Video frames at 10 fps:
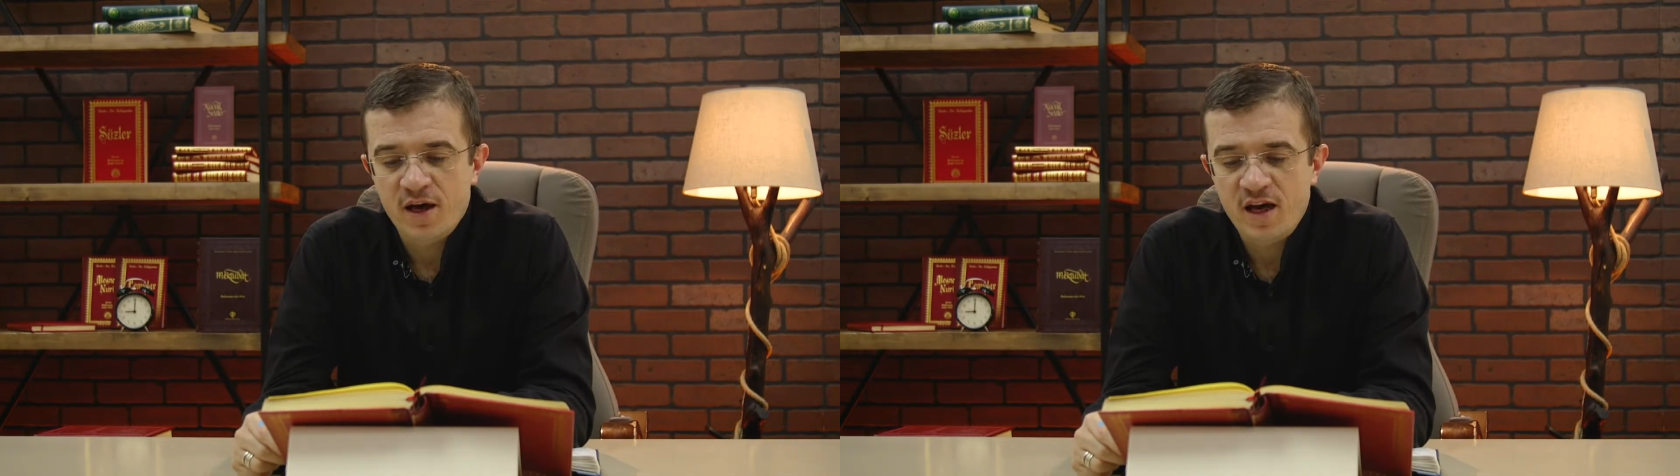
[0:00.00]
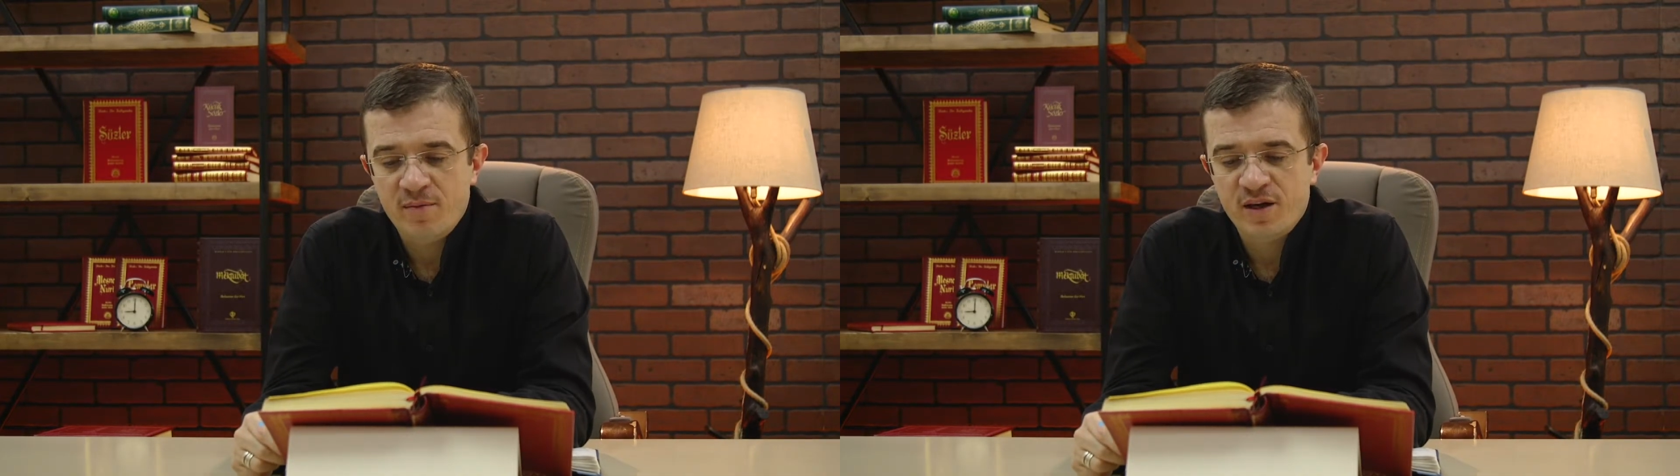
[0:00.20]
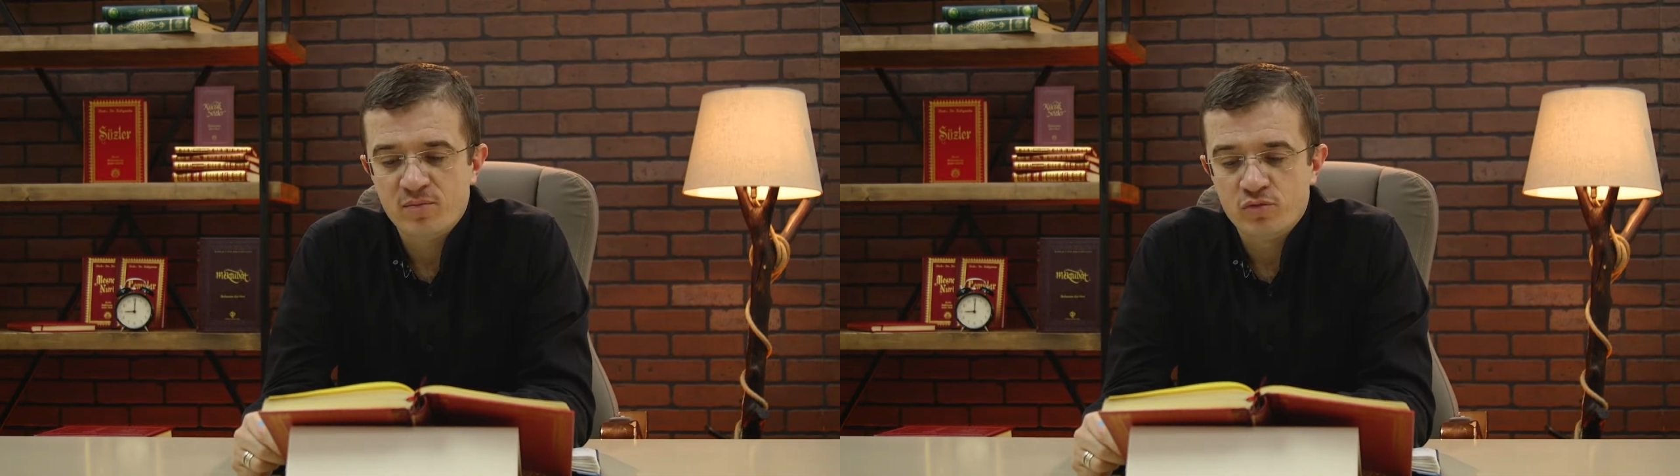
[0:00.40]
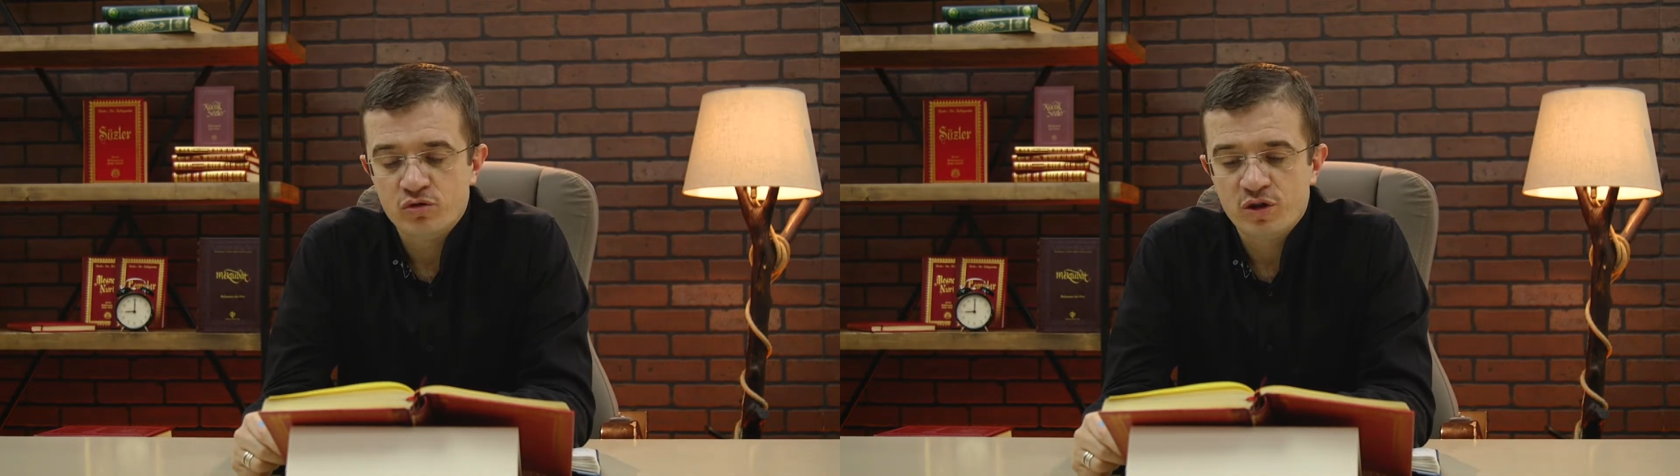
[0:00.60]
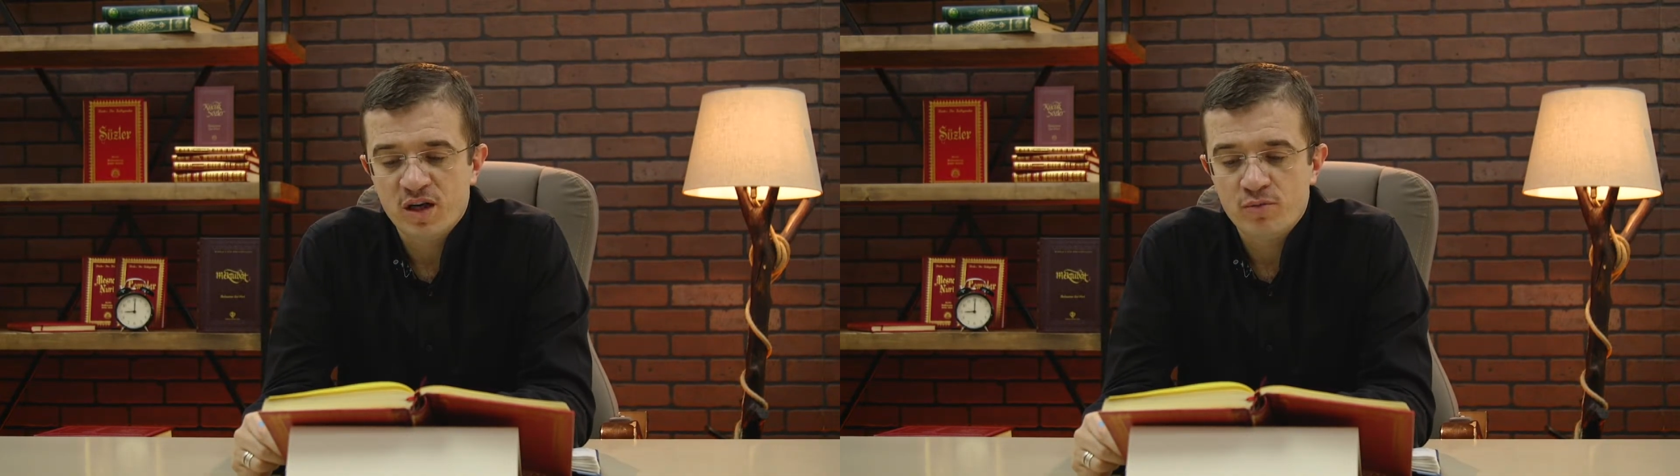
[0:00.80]
Ey benim
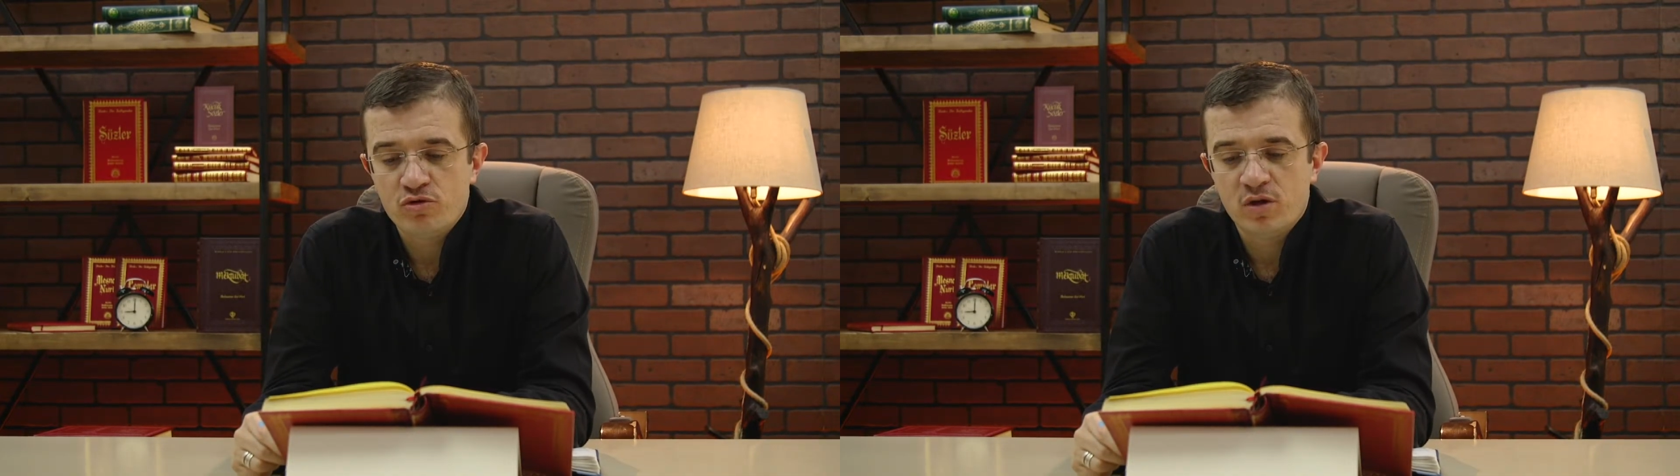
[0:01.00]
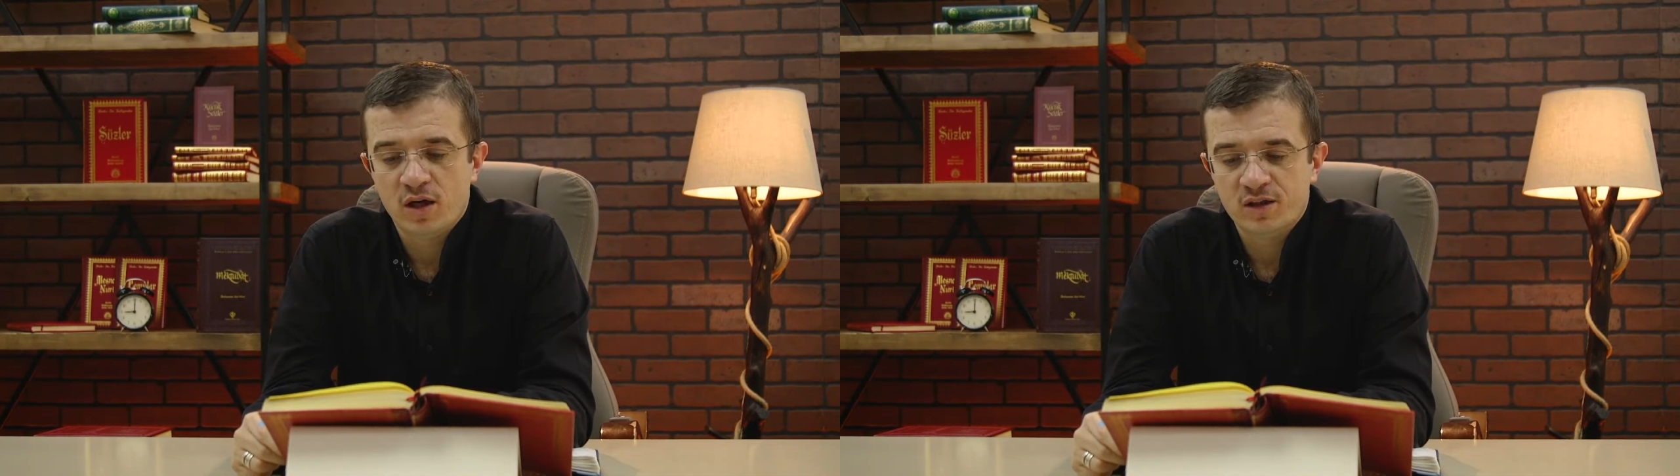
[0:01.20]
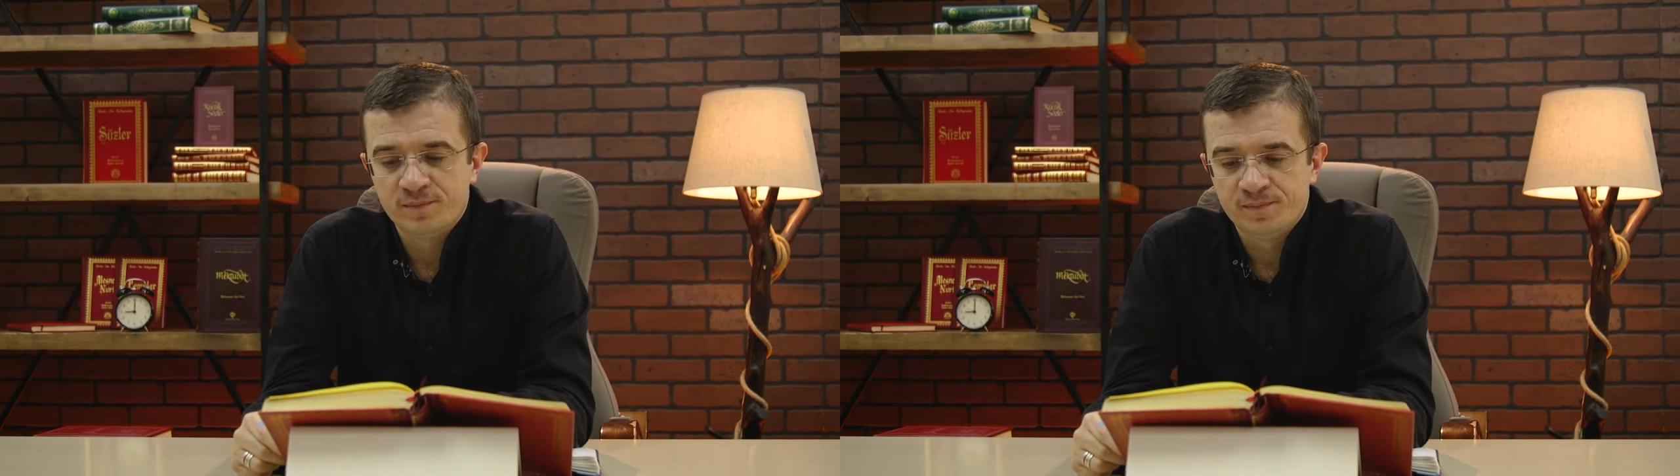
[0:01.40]
muhterem üstadım.